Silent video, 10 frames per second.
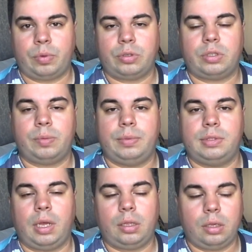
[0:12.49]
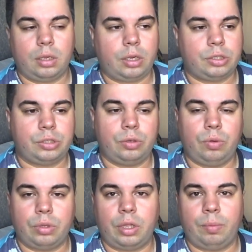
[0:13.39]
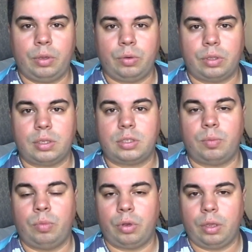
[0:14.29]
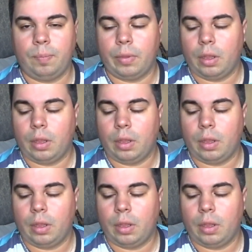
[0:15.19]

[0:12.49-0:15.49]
Просто обязательно, каждый год я беру это с собой.